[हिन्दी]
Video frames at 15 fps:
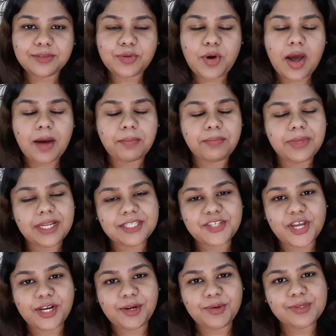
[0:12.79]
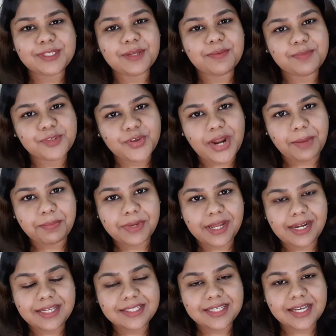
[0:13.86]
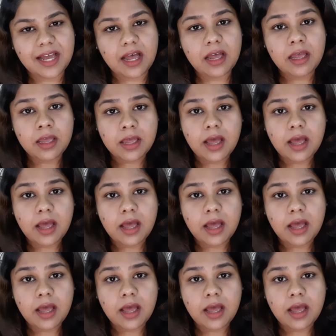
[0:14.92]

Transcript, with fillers: तो आप मेरे चैनल को सब्सक्राइब कर लीजिएगा